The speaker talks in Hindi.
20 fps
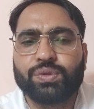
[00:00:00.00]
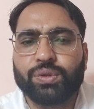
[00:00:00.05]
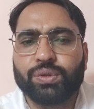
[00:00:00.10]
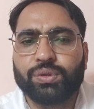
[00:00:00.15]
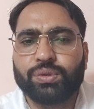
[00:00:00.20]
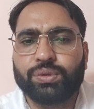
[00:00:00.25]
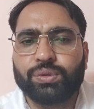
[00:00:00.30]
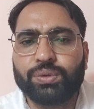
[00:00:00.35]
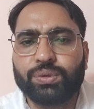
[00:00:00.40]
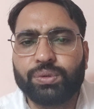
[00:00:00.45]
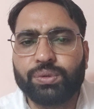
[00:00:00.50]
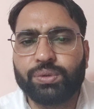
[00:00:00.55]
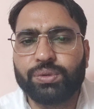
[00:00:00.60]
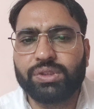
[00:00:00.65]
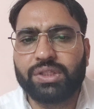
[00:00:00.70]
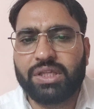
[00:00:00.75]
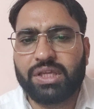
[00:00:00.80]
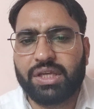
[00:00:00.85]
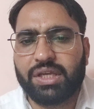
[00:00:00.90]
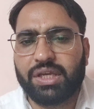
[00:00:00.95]
जो
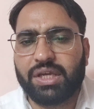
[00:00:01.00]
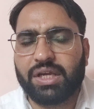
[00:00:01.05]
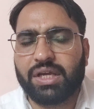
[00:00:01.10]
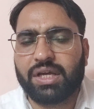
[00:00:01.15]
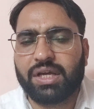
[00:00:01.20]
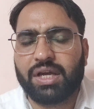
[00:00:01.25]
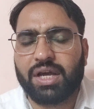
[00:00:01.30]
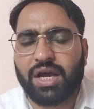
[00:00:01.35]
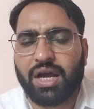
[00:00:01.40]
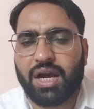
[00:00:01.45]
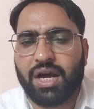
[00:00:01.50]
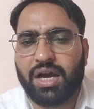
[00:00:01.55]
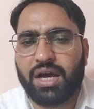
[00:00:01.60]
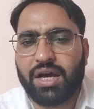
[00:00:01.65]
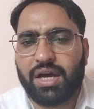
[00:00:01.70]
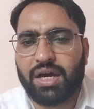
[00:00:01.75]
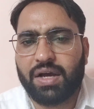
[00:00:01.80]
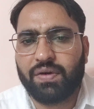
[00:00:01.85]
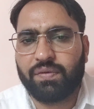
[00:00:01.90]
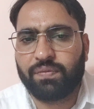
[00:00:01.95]
दूध का
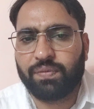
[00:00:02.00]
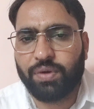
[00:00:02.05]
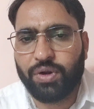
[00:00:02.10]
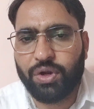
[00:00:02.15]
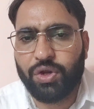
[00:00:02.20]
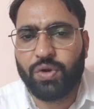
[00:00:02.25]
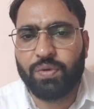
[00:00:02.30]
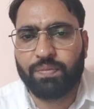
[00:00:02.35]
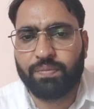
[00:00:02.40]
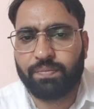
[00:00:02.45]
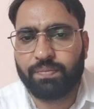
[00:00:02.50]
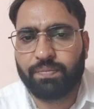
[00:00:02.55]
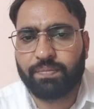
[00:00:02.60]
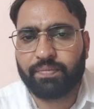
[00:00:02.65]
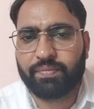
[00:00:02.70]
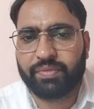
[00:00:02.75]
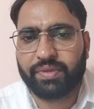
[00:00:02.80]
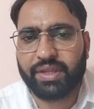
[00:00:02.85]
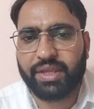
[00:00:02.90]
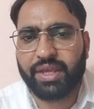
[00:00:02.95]
वॉल्यूम
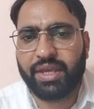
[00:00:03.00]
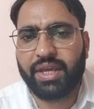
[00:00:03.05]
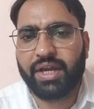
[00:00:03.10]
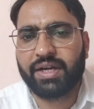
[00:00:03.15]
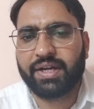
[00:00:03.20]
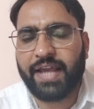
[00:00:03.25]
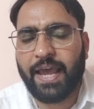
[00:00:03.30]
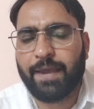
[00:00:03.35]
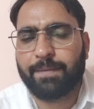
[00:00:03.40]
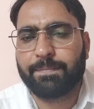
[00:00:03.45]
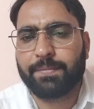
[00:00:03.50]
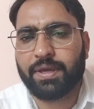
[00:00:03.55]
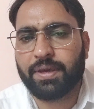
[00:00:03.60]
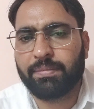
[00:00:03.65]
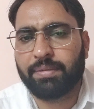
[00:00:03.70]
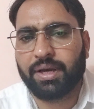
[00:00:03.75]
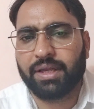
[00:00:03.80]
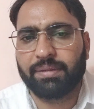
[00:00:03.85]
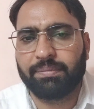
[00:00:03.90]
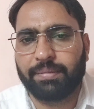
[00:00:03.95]
एक टाइम
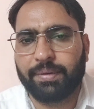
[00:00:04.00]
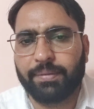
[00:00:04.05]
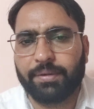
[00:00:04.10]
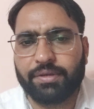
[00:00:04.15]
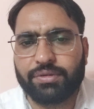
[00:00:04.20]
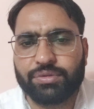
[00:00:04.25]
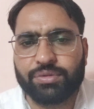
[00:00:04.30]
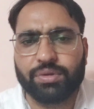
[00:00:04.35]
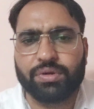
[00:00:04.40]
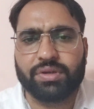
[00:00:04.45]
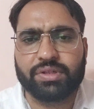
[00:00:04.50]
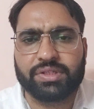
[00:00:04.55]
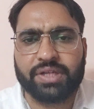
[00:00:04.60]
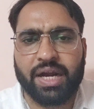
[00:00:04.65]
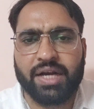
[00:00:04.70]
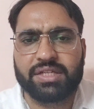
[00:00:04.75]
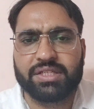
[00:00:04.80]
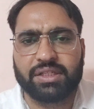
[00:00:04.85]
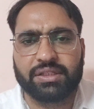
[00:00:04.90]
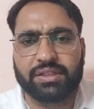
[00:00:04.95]
के बाद में
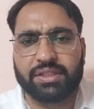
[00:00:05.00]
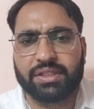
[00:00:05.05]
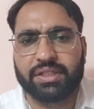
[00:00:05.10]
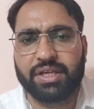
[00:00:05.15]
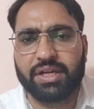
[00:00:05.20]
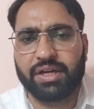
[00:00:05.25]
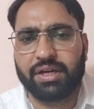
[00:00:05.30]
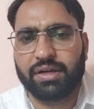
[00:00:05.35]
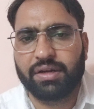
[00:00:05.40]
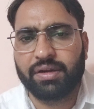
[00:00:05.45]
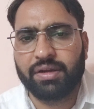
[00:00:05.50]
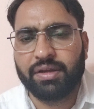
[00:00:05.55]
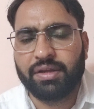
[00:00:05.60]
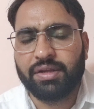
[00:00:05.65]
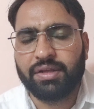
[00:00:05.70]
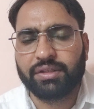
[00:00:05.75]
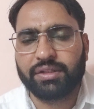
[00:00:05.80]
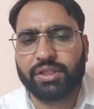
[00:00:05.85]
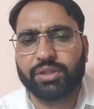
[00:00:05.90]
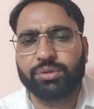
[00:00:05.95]
साठ सत्तर दिन
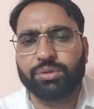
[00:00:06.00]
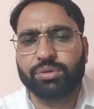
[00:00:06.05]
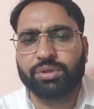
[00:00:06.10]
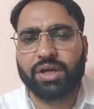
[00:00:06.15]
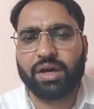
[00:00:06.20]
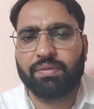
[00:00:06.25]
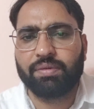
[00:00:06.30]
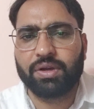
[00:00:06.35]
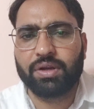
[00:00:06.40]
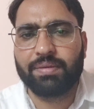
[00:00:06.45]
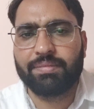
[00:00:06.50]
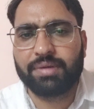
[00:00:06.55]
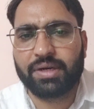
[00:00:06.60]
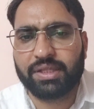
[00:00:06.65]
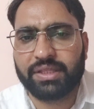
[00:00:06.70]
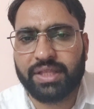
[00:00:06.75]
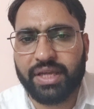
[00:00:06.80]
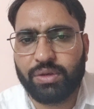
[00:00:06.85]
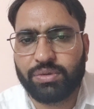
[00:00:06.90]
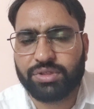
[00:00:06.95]
तक दूध का वॉल्यूम
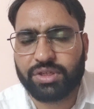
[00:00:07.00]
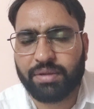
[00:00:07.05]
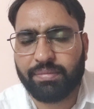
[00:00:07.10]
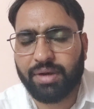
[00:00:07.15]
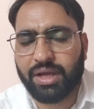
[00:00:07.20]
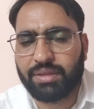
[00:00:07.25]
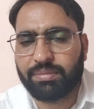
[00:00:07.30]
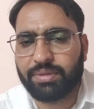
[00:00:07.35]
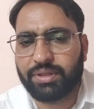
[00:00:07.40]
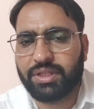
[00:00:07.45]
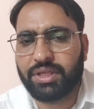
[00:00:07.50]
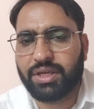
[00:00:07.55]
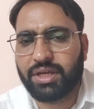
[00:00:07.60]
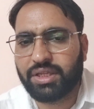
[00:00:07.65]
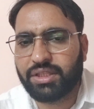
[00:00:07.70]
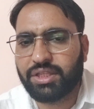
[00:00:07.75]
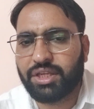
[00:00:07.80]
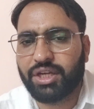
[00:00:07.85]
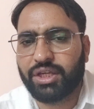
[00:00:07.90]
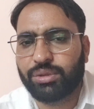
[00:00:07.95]
बढ़ता है उसके बाद में
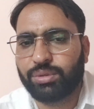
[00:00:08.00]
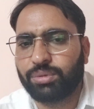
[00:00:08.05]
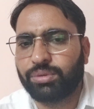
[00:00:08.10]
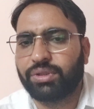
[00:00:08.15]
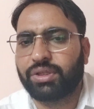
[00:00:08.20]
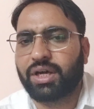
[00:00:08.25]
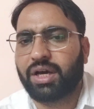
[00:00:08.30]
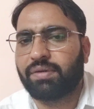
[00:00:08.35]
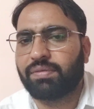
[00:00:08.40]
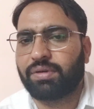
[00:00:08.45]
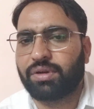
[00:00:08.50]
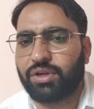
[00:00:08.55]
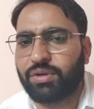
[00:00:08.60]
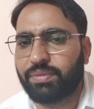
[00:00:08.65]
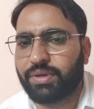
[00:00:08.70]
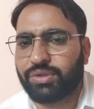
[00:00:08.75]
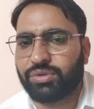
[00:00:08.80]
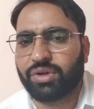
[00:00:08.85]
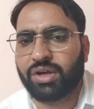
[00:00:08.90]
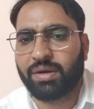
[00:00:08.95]
धीरे धीरे दूध का
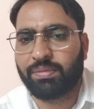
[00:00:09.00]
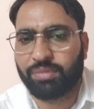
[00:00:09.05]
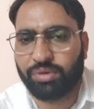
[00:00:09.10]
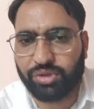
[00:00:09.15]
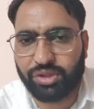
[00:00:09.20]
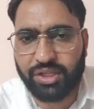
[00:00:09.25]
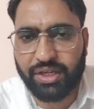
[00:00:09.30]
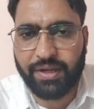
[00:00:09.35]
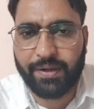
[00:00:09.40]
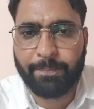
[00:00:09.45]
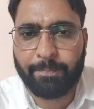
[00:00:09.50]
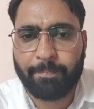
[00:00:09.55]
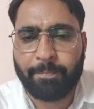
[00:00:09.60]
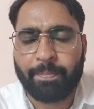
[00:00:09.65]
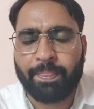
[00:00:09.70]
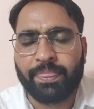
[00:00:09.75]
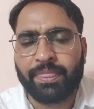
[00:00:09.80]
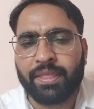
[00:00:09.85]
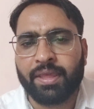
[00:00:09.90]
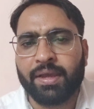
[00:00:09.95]
वॉल्यूम है जो कम होता है
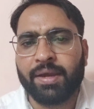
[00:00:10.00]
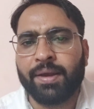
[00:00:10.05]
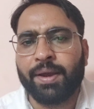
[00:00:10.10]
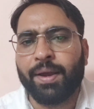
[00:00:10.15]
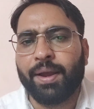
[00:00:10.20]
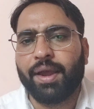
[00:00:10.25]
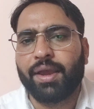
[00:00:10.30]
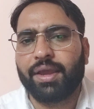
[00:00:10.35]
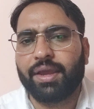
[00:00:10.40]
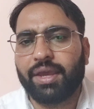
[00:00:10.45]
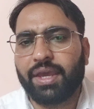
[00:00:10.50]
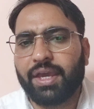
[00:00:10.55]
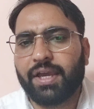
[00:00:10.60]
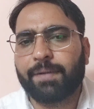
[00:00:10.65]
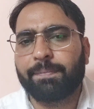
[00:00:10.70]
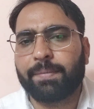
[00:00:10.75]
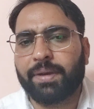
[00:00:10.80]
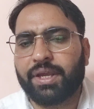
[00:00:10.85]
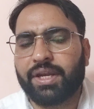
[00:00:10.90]
एक